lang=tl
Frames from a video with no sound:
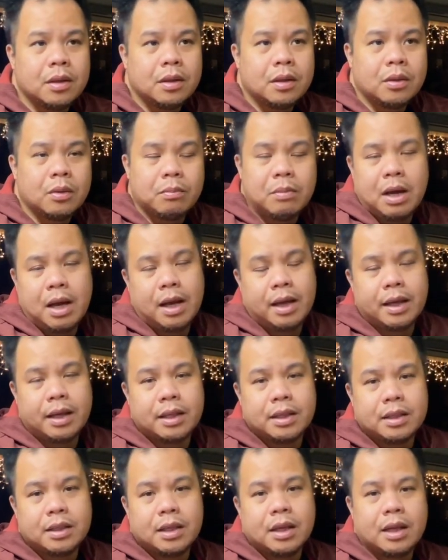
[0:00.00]

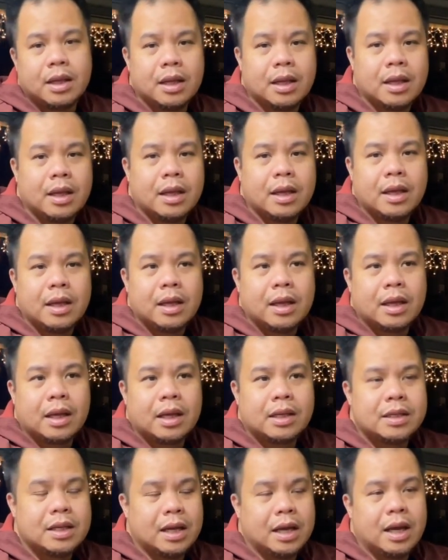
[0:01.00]
Bakit?
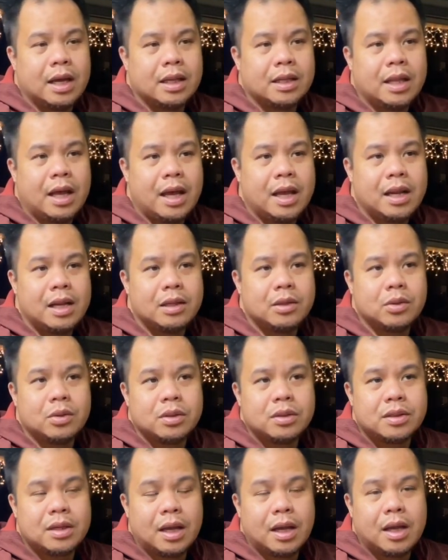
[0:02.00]
Kasi nga dahil
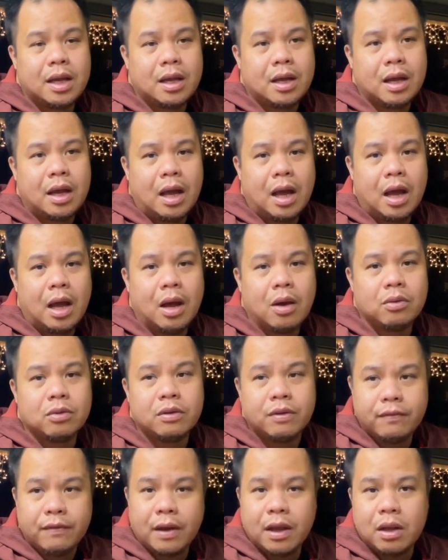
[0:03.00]
dun sa how
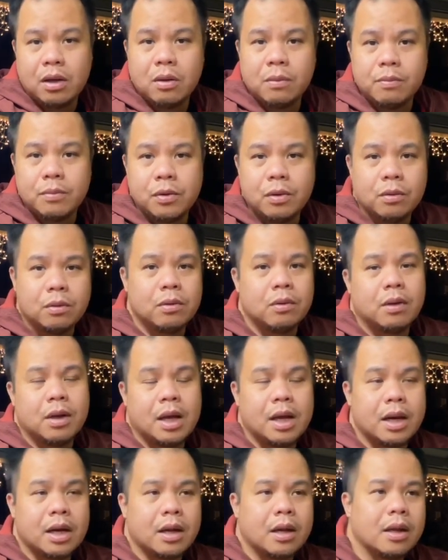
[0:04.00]
developed yung
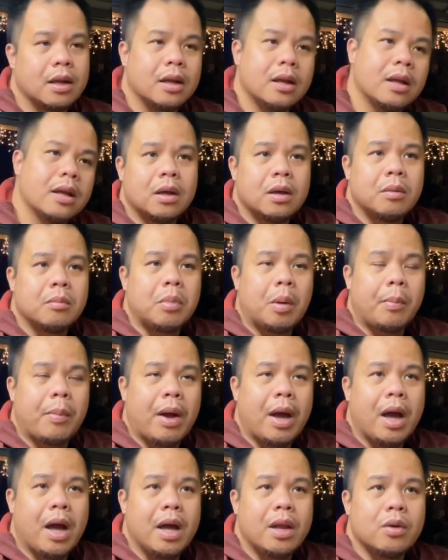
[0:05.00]
lugar.
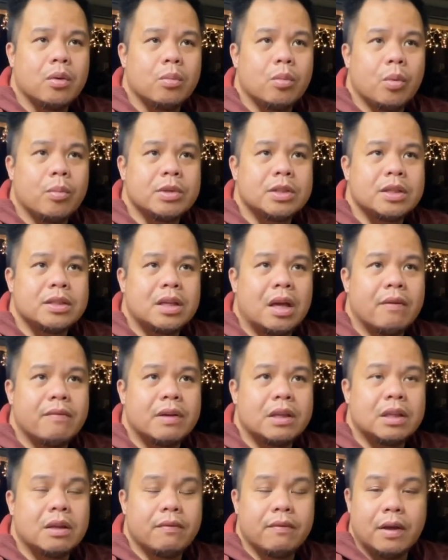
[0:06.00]
Paano mo
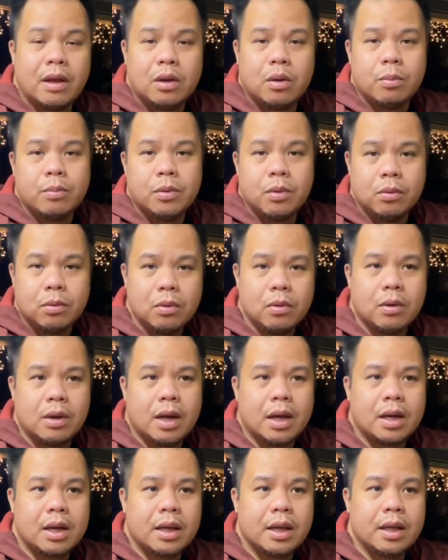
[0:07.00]
masasabing develop yung
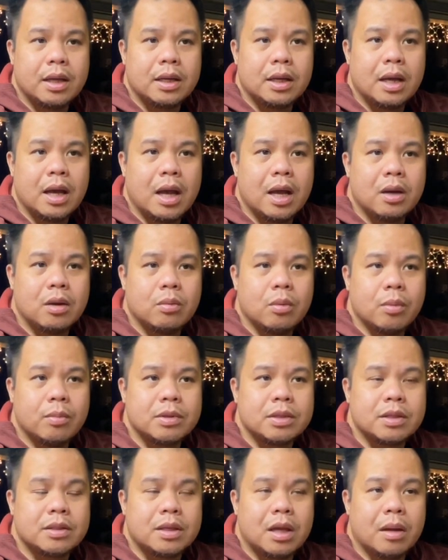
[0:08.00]
lugar and gaano mo
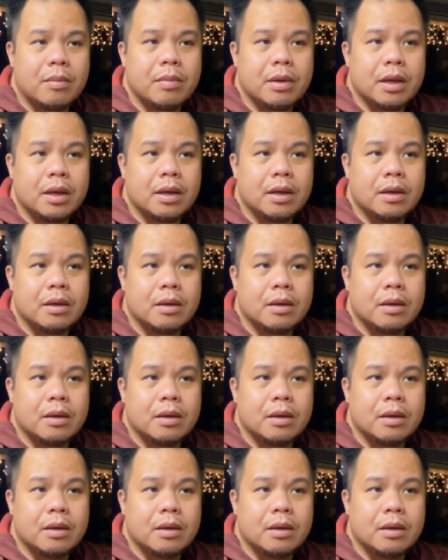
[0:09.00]
masasabing